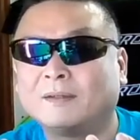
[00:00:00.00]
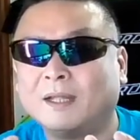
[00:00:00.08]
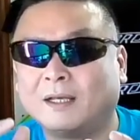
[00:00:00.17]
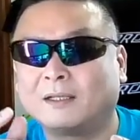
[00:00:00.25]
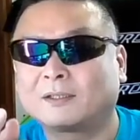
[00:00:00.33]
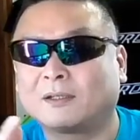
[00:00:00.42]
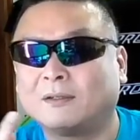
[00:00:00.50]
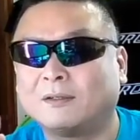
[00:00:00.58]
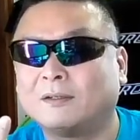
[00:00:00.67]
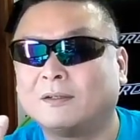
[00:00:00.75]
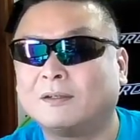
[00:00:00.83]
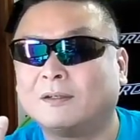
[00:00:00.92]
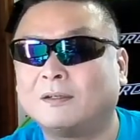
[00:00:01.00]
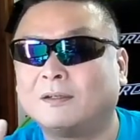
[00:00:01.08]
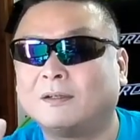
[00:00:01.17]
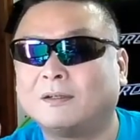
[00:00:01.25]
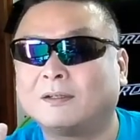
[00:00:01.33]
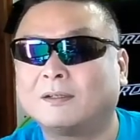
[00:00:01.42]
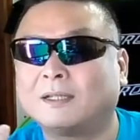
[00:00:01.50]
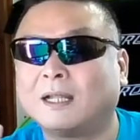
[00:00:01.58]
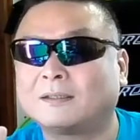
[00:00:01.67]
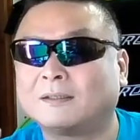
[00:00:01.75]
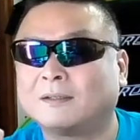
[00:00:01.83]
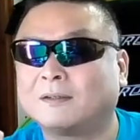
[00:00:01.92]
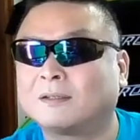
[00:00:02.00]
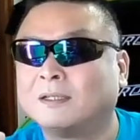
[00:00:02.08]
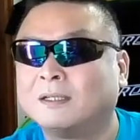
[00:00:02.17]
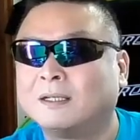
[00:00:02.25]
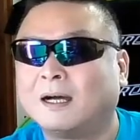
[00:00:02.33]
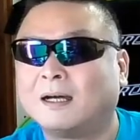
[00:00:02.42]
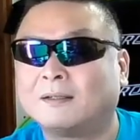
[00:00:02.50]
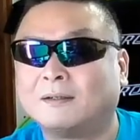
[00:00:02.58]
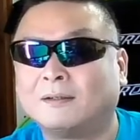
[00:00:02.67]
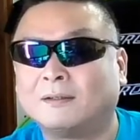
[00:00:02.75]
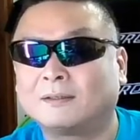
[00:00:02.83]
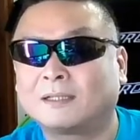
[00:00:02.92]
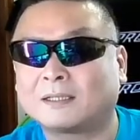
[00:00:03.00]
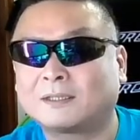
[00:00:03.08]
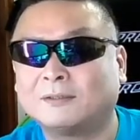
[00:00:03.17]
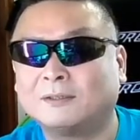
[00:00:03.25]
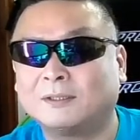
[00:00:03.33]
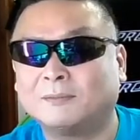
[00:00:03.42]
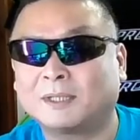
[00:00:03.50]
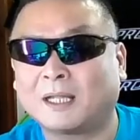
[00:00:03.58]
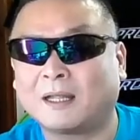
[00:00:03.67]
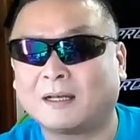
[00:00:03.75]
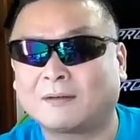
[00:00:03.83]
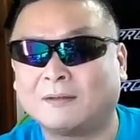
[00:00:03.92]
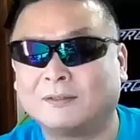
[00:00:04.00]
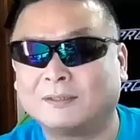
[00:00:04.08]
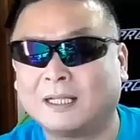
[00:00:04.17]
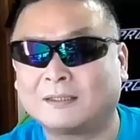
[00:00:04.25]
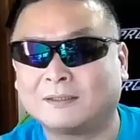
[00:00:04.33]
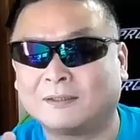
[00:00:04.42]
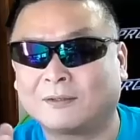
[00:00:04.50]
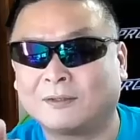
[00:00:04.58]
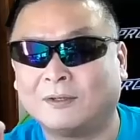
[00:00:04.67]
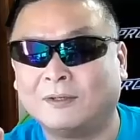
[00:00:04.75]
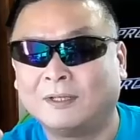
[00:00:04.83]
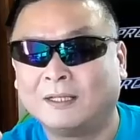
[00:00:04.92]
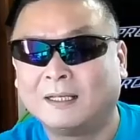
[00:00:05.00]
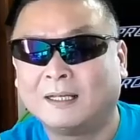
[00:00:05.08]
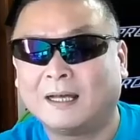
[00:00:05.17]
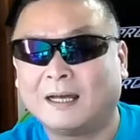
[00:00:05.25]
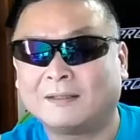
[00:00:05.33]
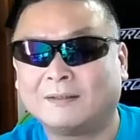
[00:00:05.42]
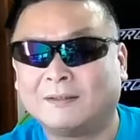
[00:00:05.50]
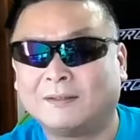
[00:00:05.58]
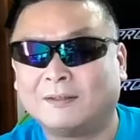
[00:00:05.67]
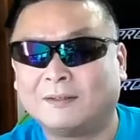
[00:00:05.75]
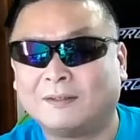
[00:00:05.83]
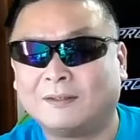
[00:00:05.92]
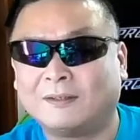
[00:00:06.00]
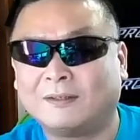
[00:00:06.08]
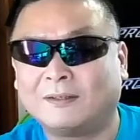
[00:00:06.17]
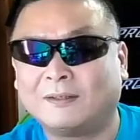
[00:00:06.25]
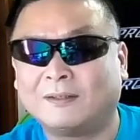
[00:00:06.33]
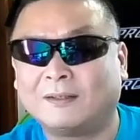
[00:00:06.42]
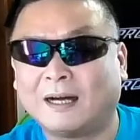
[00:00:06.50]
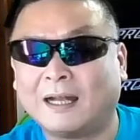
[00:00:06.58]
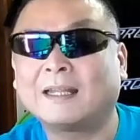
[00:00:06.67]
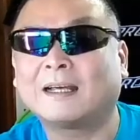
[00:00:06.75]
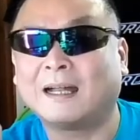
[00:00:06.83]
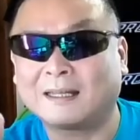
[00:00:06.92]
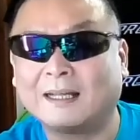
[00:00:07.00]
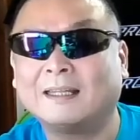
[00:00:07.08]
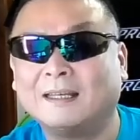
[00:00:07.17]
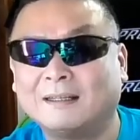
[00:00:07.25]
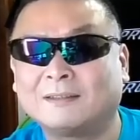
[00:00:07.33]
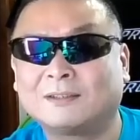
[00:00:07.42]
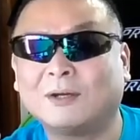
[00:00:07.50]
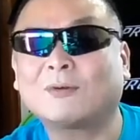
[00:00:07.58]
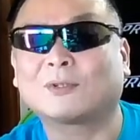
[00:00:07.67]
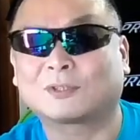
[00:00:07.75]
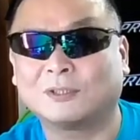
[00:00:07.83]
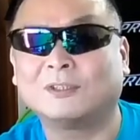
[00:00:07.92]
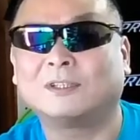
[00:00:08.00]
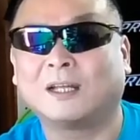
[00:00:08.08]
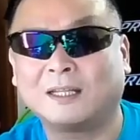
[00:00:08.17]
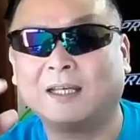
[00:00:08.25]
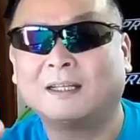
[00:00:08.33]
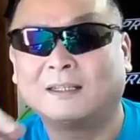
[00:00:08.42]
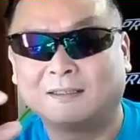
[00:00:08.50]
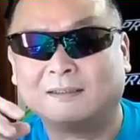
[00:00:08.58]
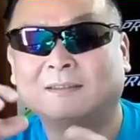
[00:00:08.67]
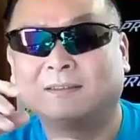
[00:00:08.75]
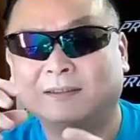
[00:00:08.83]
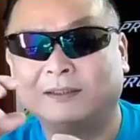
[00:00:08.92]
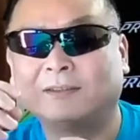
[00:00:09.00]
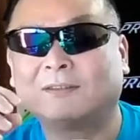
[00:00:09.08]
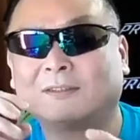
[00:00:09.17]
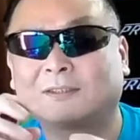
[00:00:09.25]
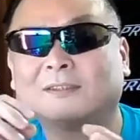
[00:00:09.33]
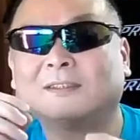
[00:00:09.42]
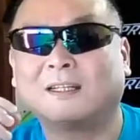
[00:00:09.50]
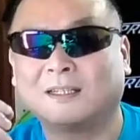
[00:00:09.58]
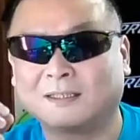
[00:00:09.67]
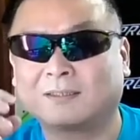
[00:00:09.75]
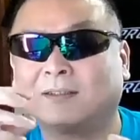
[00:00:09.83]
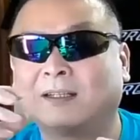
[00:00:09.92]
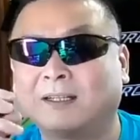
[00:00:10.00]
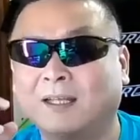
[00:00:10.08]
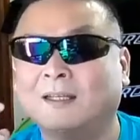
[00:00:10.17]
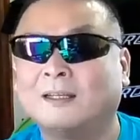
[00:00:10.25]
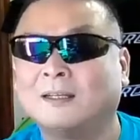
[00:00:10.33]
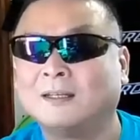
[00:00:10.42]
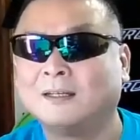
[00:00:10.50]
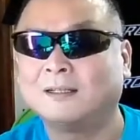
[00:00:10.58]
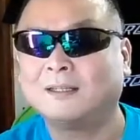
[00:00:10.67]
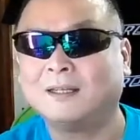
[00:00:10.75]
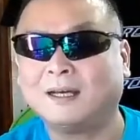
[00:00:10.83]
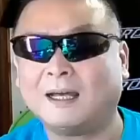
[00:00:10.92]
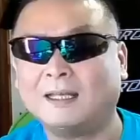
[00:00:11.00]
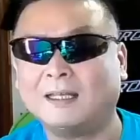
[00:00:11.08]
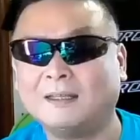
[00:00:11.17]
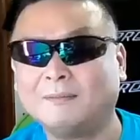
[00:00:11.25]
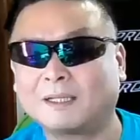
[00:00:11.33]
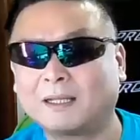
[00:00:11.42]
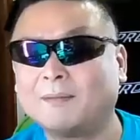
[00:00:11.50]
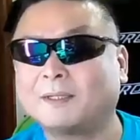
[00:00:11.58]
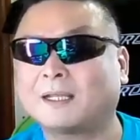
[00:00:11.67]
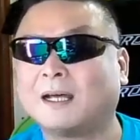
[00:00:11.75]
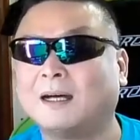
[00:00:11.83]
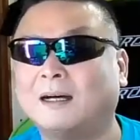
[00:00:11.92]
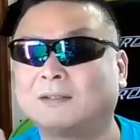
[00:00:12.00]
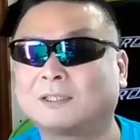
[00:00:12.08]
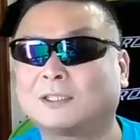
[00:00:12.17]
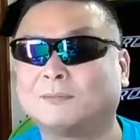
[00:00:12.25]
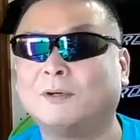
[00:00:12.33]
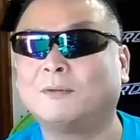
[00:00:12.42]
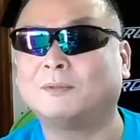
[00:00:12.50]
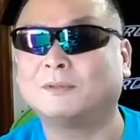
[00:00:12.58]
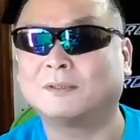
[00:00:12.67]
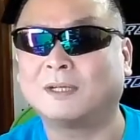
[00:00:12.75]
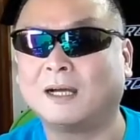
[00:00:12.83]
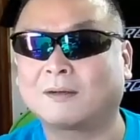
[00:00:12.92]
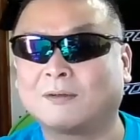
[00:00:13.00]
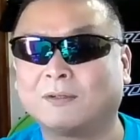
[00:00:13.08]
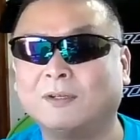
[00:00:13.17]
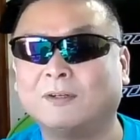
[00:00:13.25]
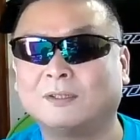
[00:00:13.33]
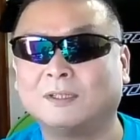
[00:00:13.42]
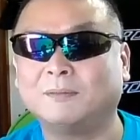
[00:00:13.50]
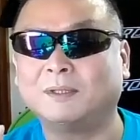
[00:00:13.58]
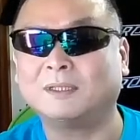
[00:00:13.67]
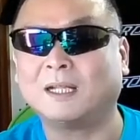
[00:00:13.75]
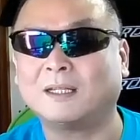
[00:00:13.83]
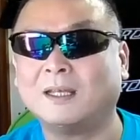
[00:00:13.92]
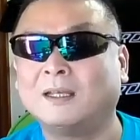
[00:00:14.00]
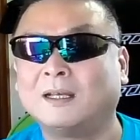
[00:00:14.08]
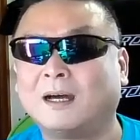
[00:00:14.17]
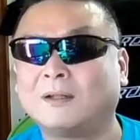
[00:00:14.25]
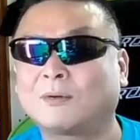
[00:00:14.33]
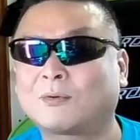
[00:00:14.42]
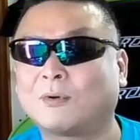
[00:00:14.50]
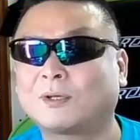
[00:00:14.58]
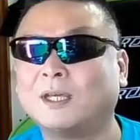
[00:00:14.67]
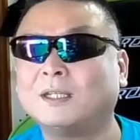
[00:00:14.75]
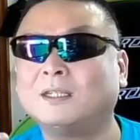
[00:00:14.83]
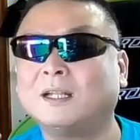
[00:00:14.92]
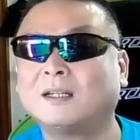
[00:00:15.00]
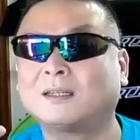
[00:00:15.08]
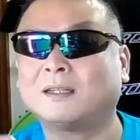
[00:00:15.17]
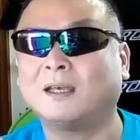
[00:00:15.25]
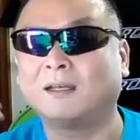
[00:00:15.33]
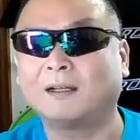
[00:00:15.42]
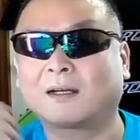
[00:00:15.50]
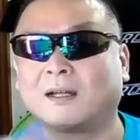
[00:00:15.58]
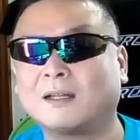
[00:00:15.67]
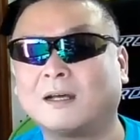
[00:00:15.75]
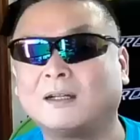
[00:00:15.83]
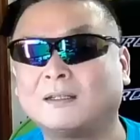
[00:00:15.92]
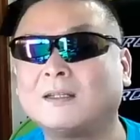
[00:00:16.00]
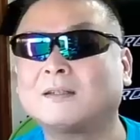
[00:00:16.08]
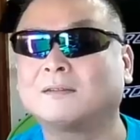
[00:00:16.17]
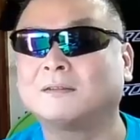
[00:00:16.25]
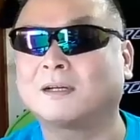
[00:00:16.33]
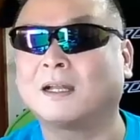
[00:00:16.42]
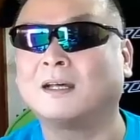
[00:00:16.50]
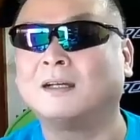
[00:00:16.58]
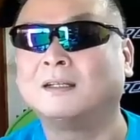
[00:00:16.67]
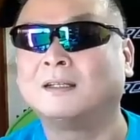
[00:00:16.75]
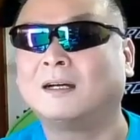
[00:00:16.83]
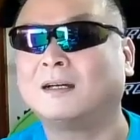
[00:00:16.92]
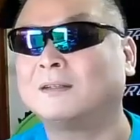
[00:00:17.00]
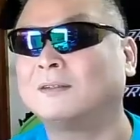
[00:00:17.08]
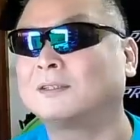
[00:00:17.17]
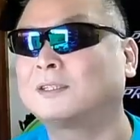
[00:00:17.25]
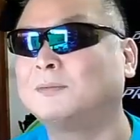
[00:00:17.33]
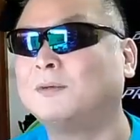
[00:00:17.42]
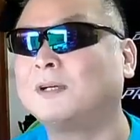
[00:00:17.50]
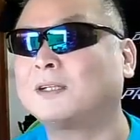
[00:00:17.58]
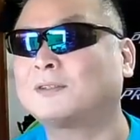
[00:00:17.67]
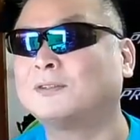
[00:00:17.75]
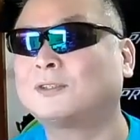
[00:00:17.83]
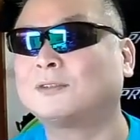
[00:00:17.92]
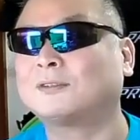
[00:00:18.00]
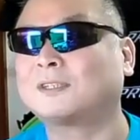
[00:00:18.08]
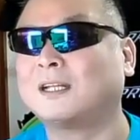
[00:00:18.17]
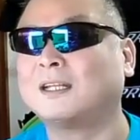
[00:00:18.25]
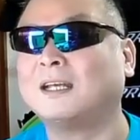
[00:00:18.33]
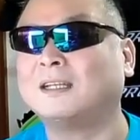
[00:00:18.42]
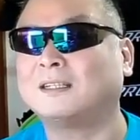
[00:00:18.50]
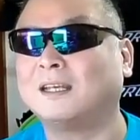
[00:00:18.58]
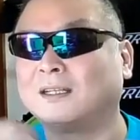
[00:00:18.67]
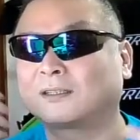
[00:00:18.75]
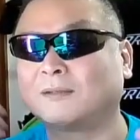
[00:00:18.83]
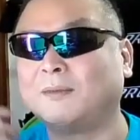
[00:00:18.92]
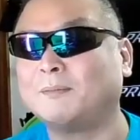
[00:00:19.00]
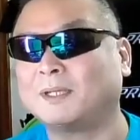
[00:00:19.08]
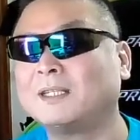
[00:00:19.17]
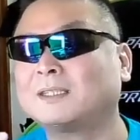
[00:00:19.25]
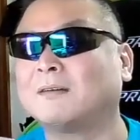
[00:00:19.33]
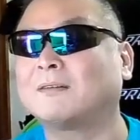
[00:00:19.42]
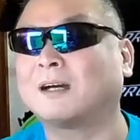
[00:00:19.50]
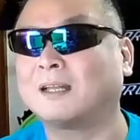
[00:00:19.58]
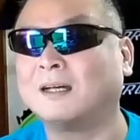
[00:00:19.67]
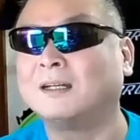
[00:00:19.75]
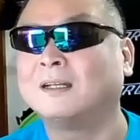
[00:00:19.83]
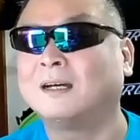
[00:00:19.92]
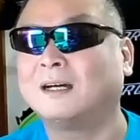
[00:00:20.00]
ねそのなんていうのあの脱脂粉乳みたいなこうなんていうのこのあのあれあれがね凝固するんだね、うん、融合するんだねそれでねで、はい、今食べたあの脂肪分がこのようにみんなねあの固形になって体から出てくるからあの脂肪が吸収されないでそのまま出ちゃうから